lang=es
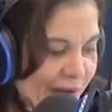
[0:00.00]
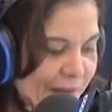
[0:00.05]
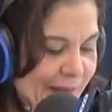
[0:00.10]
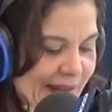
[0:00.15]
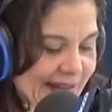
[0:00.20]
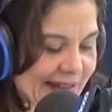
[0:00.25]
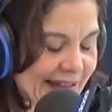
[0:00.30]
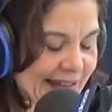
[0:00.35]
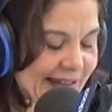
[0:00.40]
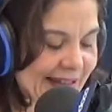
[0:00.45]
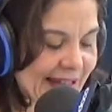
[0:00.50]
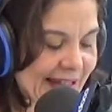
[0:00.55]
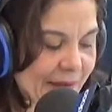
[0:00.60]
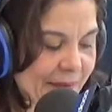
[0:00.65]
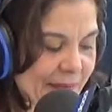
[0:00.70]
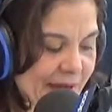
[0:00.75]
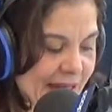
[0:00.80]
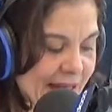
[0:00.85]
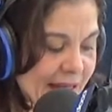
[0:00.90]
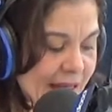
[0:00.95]
Patricia
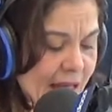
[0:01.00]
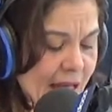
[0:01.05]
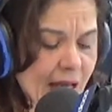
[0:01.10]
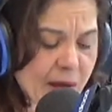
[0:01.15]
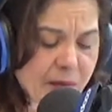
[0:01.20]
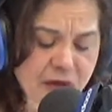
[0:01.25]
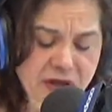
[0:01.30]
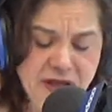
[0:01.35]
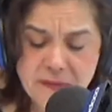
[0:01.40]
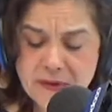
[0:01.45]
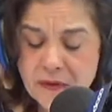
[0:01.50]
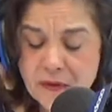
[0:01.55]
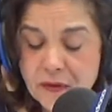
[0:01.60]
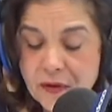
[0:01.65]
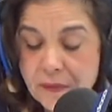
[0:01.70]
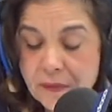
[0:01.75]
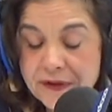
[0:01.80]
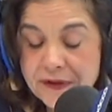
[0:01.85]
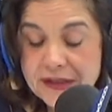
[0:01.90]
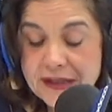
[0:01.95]
May, pero también
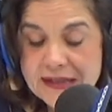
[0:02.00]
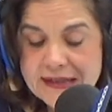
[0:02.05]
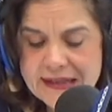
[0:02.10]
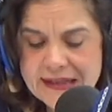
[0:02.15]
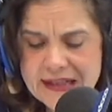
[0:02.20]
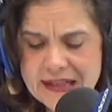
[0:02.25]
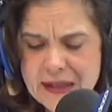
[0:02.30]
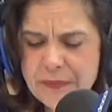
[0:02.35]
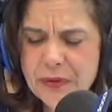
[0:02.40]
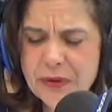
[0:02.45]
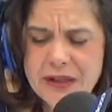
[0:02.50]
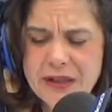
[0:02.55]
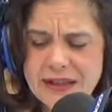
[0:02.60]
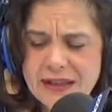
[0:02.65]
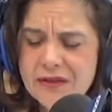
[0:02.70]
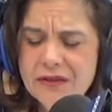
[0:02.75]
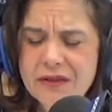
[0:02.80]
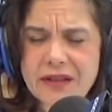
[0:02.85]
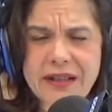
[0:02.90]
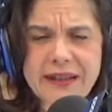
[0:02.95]
uno podría decir, ¿y por qué
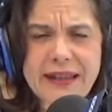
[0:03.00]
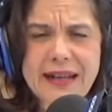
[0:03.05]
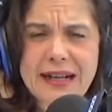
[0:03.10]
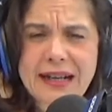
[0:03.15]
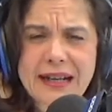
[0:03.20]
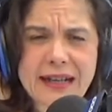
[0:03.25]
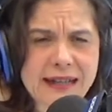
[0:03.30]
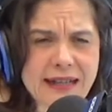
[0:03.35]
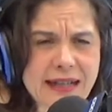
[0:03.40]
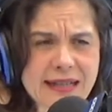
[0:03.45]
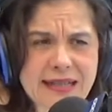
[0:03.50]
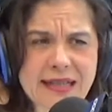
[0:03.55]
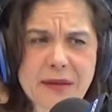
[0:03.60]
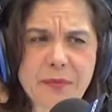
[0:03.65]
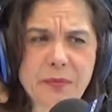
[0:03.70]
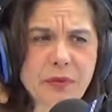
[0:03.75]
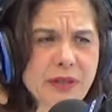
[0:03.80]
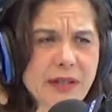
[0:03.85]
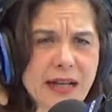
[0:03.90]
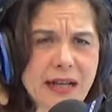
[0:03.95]
tengo que dar las gracias
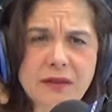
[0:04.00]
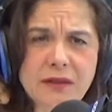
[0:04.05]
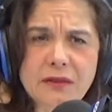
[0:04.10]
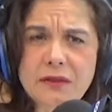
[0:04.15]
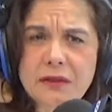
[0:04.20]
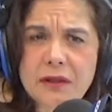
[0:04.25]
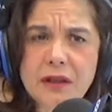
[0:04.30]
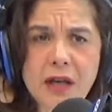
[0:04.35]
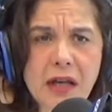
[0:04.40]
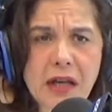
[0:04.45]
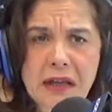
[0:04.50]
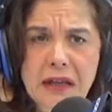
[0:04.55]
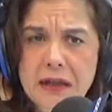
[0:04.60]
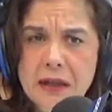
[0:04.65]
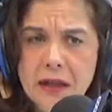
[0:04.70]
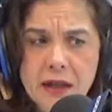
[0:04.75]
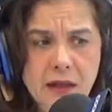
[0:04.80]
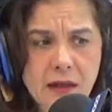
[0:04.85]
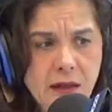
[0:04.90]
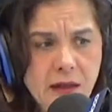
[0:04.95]
por algo
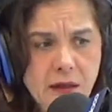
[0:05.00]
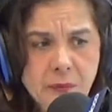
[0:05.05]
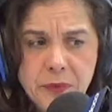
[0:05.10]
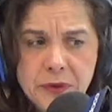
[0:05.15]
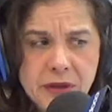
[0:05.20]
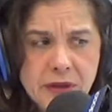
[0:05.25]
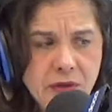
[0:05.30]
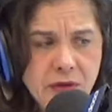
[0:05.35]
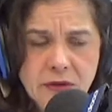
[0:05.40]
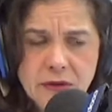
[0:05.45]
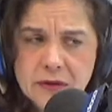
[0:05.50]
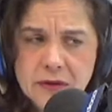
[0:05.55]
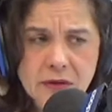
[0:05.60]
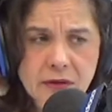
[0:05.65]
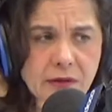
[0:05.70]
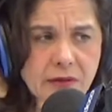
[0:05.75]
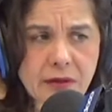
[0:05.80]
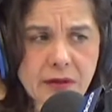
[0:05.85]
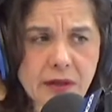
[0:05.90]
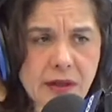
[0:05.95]
que después de
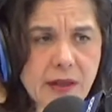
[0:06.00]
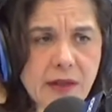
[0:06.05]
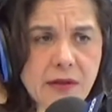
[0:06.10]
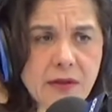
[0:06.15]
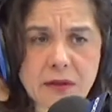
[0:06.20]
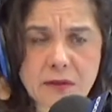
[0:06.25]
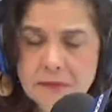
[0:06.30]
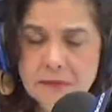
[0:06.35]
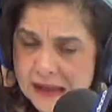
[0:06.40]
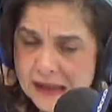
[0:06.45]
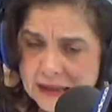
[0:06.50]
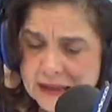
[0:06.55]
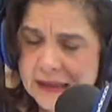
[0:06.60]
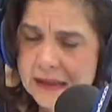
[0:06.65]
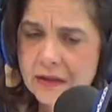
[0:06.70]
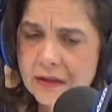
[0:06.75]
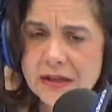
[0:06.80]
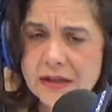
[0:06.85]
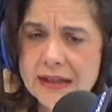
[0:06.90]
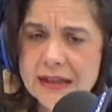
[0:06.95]
todo es normal que
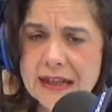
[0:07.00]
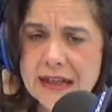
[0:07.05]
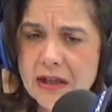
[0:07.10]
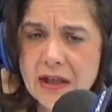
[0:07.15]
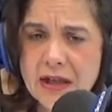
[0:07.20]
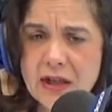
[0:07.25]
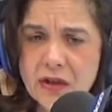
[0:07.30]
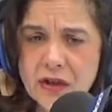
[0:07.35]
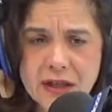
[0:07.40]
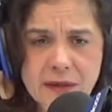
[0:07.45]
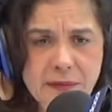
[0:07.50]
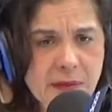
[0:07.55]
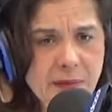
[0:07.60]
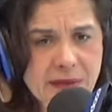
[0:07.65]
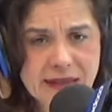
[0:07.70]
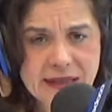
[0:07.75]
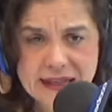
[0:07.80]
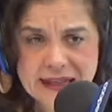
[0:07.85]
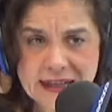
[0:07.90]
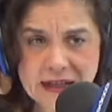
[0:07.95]
lo tenga? Es, lo que me
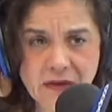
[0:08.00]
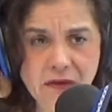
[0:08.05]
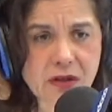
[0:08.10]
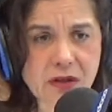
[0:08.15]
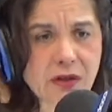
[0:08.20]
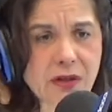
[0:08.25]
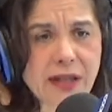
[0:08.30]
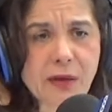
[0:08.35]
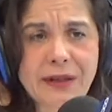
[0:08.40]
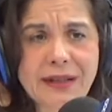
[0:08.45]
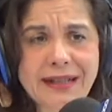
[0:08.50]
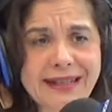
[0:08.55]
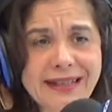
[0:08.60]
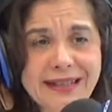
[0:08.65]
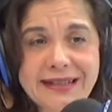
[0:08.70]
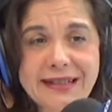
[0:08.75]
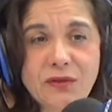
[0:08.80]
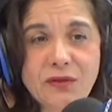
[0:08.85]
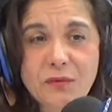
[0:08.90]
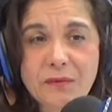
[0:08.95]
merezco, es lo que cualquier
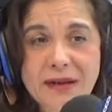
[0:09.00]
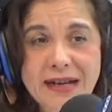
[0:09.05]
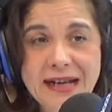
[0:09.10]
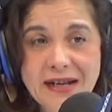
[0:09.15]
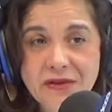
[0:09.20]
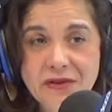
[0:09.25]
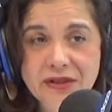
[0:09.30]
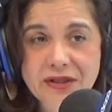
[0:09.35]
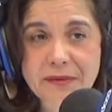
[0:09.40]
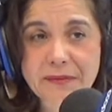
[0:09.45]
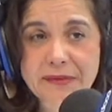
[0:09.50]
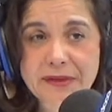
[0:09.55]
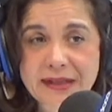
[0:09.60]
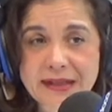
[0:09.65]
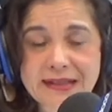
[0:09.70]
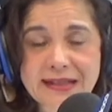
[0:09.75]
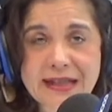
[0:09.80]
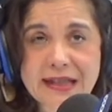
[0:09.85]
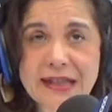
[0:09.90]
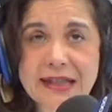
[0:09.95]
ser humano se
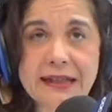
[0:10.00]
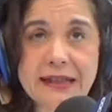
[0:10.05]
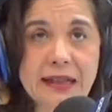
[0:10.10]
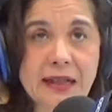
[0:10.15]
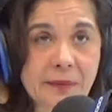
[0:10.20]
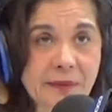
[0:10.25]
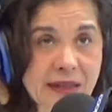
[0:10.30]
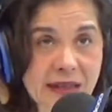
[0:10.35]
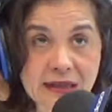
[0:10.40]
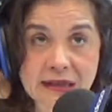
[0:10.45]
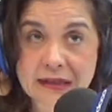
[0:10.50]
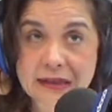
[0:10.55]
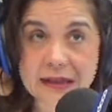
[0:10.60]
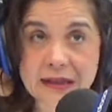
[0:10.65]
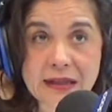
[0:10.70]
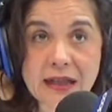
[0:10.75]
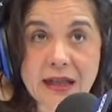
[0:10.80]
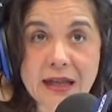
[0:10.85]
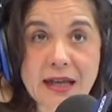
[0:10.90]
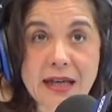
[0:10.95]
merece
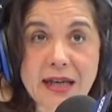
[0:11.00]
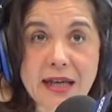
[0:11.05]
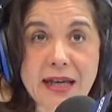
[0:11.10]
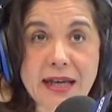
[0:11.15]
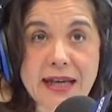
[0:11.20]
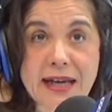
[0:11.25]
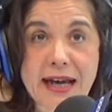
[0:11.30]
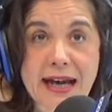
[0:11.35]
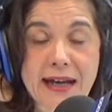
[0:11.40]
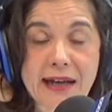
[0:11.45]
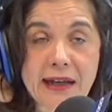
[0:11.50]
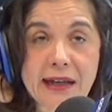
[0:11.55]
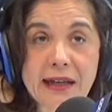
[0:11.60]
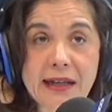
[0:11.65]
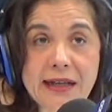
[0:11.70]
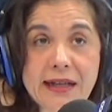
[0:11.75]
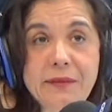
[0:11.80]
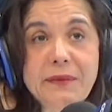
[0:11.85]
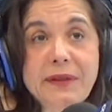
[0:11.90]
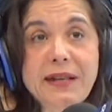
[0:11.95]
dignamente. Eh, ¿A qué
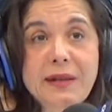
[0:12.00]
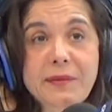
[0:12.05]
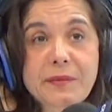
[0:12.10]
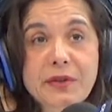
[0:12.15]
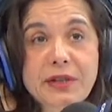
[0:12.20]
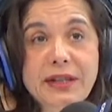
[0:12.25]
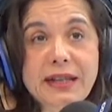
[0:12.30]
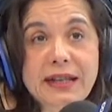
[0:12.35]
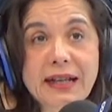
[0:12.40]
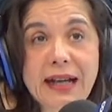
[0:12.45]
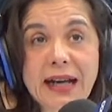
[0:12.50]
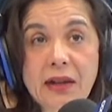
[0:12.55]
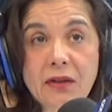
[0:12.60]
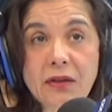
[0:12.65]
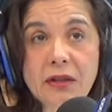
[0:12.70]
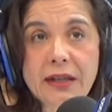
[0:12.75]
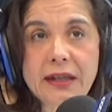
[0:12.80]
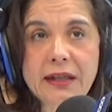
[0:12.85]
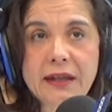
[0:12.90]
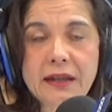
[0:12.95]
nivel hemos
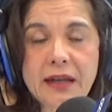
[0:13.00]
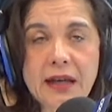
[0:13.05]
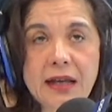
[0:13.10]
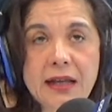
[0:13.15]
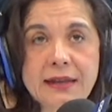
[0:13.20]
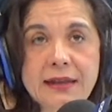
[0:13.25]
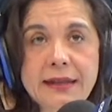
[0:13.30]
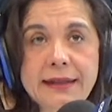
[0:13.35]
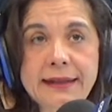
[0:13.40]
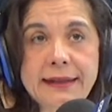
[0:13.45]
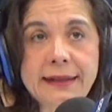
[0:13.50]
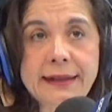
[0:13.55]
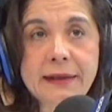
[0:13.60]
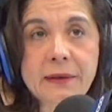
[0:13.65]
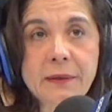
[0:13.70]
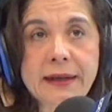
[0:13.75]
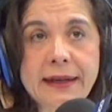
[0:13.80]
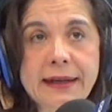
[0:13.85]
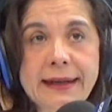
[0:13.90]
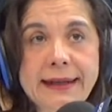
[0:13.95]
llegado que ya tener
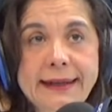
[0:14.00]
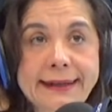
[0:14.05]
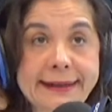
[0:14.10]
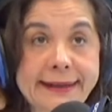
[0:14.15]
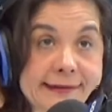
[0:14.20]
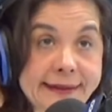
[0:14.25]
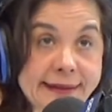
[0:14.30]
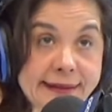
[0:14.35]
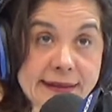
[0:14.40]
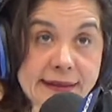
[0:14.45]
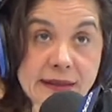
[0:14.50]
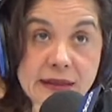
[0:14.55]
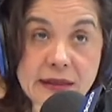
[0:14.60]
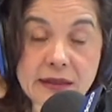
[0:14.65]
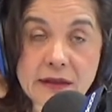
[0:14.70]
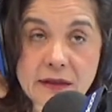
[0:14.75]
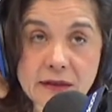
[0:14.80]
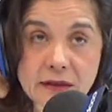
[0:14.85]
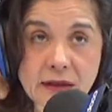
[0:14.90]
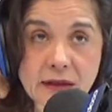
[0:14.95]
agua
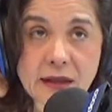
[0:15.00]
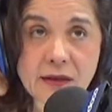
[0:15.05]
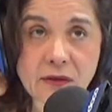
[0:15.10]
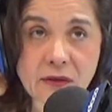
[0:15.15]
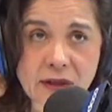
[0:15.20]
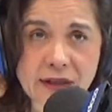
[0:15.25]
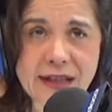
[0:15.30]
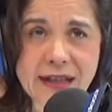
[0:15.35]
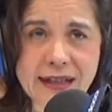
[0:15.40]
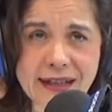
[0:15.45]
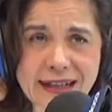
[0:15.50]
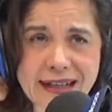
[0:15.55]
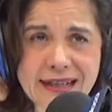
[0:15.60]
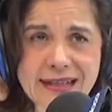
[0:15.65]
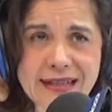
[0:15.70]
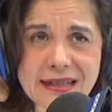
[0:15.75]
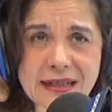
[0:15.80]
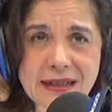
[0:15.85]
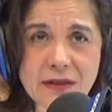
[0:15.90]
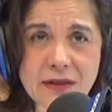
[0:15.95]
caliente tengo que dar
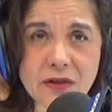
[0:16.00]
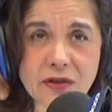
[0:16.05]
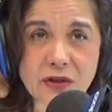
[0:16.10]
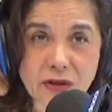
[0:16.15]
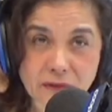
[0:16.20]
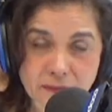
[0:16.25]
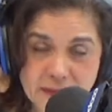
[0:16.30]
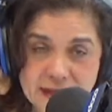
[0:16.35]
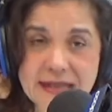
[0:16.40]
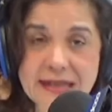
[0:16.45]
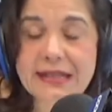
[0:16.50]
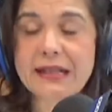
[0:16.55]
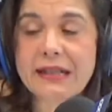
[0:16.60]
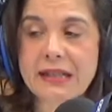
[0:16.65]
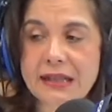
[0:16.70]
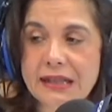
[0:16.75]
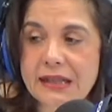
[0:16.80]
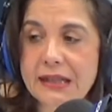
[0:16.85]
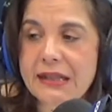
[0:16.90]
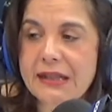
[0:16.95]
gracias? Lo normal
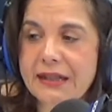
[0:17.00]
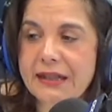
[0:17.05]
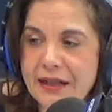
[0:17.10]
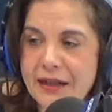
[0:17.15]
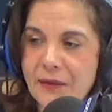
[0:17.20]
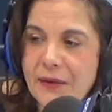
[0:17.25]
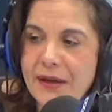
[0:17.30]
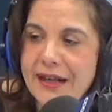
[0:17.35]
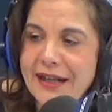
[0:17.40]
sería tener el agua caliente.